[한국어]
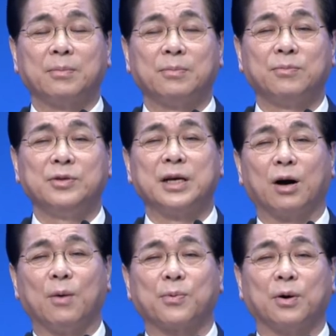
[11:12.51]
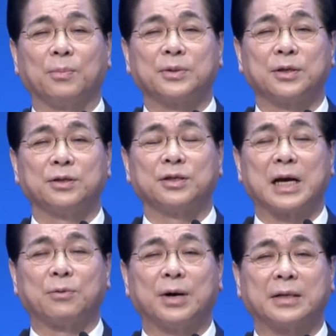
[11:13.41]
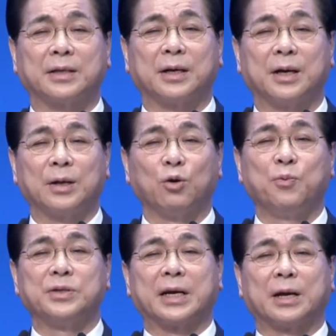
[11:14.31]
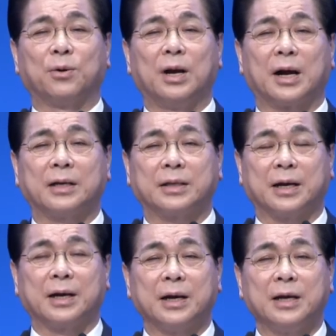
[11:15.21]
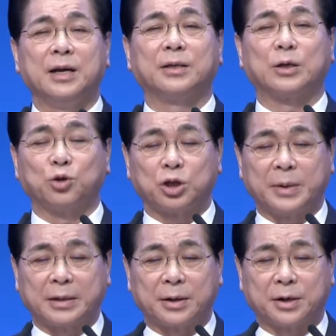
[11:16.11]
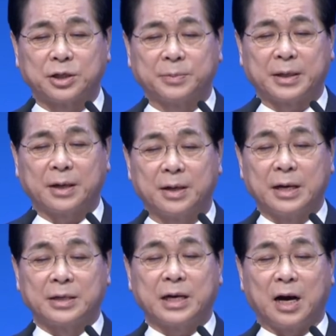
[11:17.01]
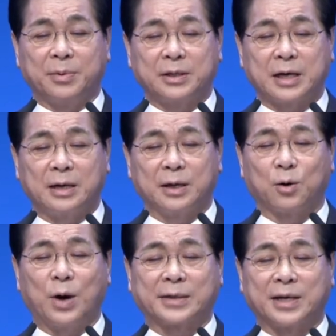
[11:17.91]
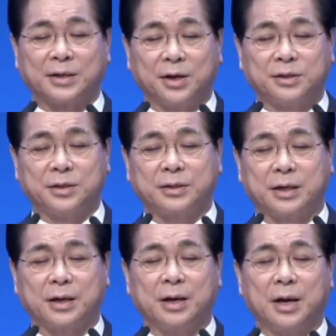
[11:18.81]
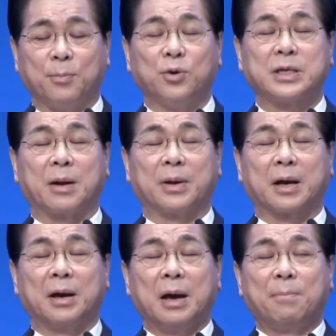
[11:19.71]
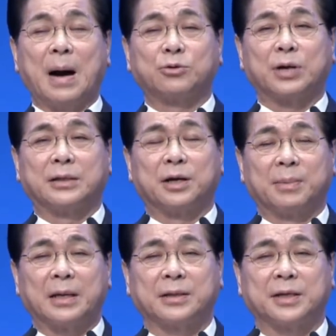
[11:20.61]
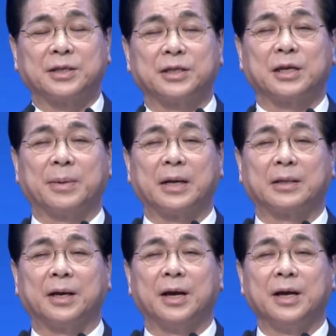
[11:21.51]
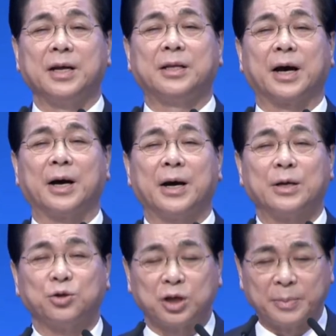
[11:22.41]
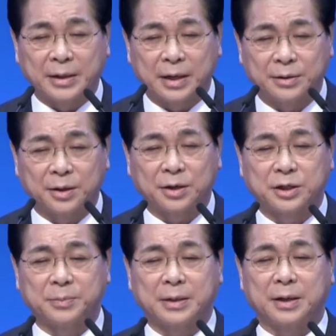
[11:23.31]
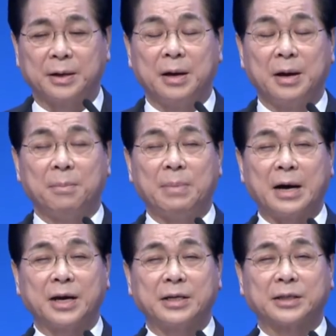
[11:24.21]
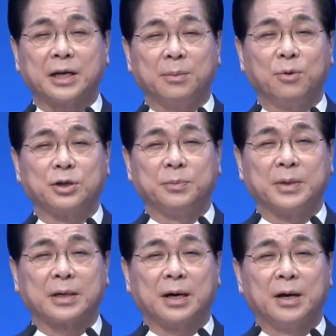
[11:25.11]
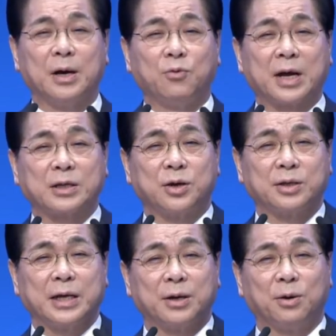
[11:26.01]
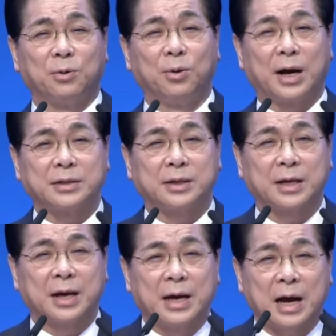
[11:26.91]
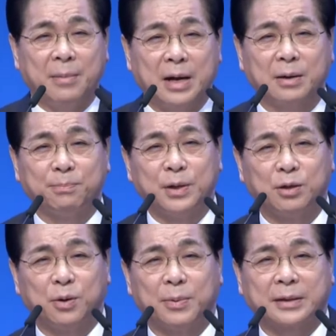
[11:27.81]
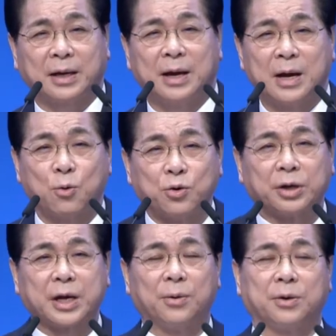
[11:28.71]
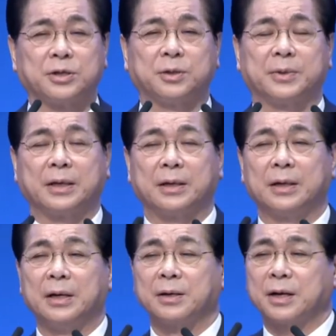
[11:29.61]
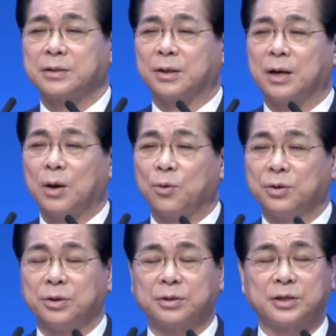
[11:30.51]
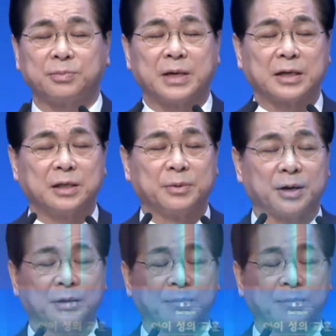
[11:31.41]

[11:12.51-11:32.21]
문제가 없고 승승장구할 때 높은 자리에 올라갈 때 이럴 때 조심해야 되는 것입니다. 사업이 잘 되고 확장되어질 때 모든 사람에게 박수갈채를 받을 때 칭찬받을 때 이때가 조심해야 될 때인 것입니다. 마귀의 작전이 무엇입니까? 우리가 정상에 올라갔을 때 가만 빈틈을 봤다 공격해 오는 것입니다. 그래서 그런전서 10장 12절은